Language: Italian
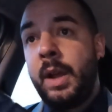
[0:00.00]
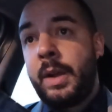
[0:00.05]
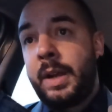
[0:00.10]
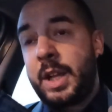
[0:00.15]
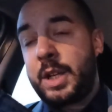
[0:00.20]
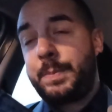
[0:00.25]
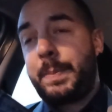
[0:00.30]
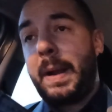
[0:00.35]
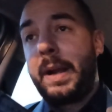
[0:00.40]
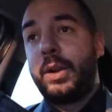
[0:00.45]

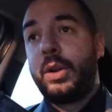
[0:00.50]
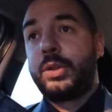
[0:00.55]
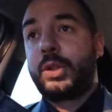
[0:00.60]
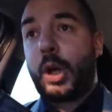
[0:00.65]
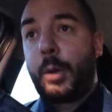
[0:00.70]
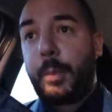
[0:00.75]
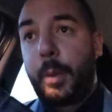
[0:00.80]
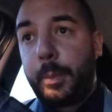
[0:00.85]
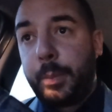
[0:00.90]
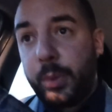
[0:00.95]
una spalla non
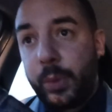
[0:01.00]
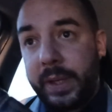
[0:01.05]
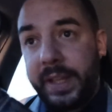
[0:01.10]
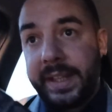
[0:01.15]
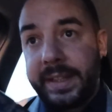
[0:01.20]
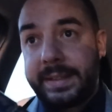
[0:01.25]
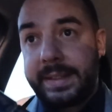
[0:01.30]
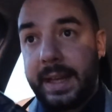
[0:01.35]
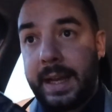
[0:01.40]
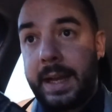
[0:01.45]
troppo
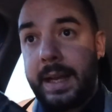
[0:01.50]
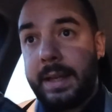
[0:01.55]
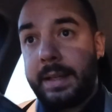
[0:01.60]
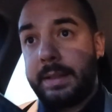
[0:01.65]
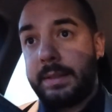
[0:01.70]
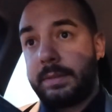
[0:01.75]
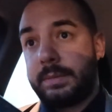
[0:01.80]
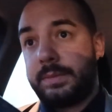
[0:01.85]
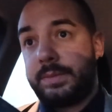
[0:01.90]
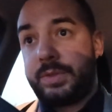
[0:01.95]
pulita,
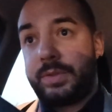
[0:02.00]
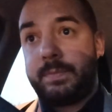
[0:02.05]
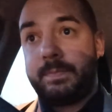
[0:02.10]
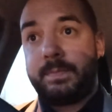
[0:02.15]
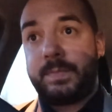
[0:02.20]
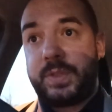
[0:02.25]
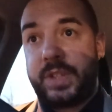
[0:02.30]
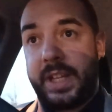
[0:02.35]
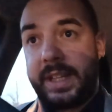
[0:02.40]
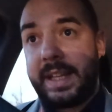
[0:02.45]

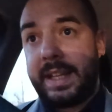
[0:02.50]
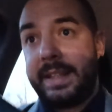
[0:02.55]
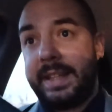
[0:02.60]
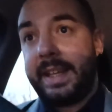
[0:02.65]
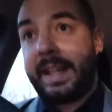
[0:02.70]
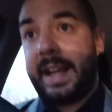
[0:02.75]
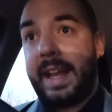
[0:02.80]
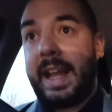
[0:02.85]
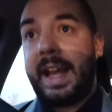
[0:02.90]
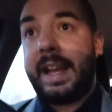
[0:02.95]
c'è da
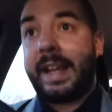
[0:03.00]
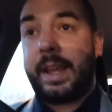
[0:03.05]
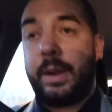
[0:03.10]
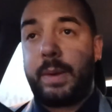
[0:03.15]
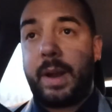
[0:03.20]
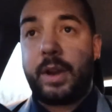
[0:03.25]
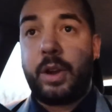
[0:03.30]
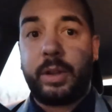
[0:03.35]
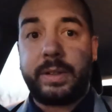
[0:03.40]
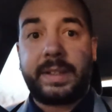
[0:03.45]
dire anche
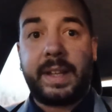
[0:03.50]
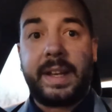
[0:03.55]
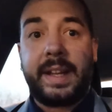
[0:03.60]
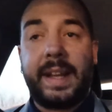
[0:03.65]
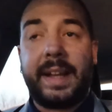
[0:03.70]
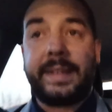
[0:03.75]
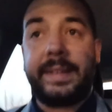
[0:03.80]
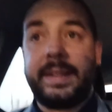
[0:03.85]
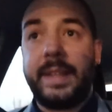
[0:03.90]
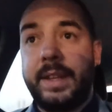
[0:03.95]
una nota
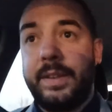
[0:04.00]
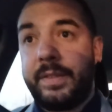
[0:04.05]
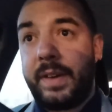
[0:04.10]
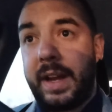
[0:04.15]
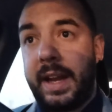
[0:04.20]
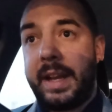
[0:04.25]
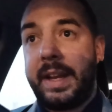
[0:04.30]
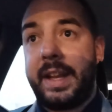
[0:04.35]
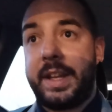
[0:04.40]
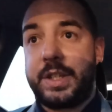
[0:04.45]
negativa
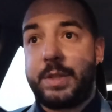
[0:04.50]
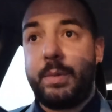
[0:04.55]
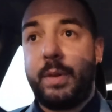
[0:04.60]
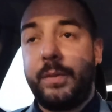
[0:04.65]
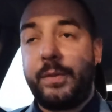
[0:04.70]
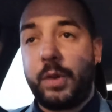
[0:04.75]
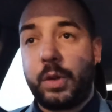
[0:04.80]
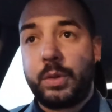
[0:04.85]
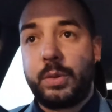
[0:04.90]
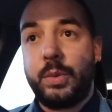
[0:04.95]
all'ennesimo
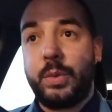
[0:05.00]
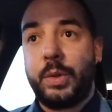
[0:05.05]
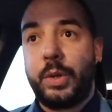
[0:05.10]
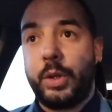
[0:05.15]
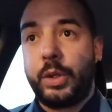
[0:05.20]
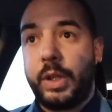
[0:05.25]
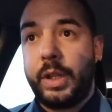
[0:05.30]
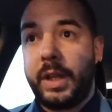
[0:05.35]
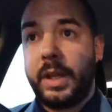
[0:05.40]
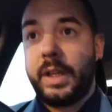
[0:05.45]

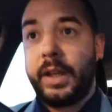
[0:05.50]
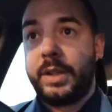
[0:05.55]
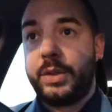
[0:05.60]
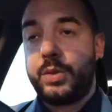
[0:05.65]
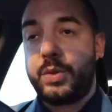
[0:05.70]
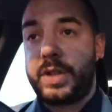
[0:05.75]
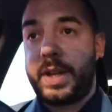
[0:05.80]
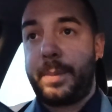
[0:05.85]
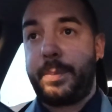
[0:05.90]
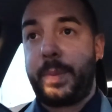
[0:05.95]
infortunio di
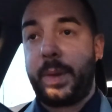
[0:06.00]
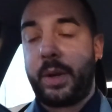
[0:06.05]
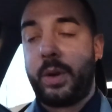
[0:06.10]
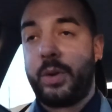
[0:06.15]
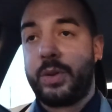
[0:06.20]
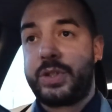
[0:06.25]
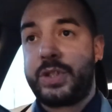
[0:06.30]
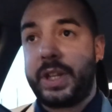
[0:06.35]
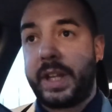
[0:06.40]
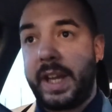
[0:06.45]
Giuseppe
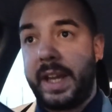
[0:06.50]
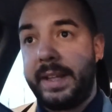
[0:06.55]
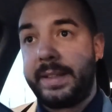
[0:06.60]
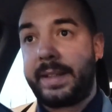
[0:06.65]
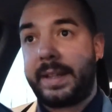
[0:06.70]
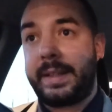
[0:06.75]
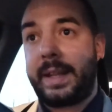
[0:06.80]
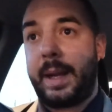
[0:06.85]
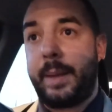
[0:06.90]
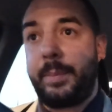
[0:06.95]
Rossi che
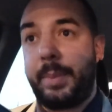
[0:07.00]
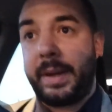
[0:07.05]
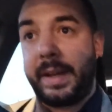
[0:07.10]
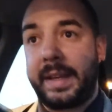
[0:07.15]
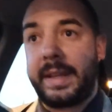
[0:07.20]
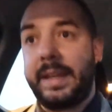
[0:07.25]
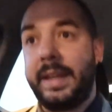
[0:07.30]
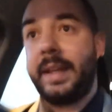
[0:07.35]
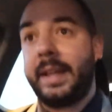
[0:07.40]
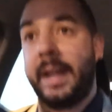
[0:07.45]
entra dalla
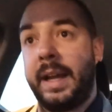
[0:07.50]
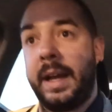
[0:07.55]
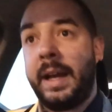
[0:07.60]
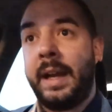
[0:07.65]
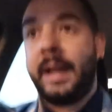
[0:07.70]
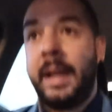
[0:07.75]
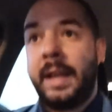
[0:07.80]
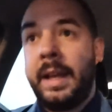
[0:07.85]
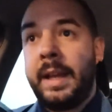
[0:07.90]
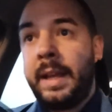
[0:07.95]
panchina
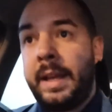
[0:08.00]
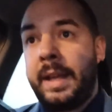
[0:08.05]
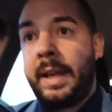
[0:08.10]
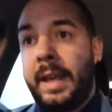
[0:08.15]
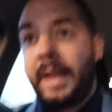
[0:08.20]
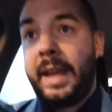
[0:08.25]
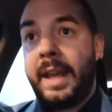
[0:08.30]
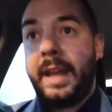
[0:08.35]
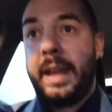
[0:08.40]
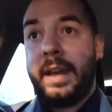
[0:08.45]

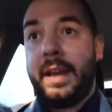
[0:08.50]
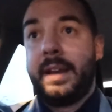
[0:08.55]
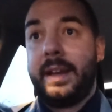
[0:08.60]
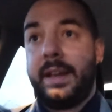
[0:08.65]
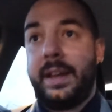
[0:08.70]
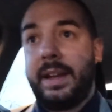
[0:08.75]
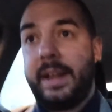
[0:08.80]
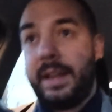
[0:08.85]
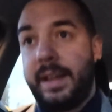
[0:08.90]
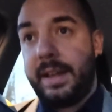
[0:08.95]
e
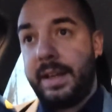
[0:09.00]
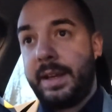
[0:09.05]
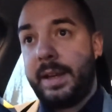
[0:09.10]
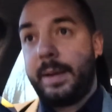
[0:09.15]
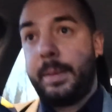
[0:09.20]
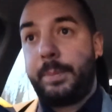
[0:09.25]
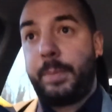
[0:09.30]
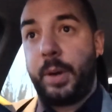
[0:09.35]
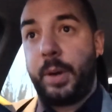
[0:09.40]
eh,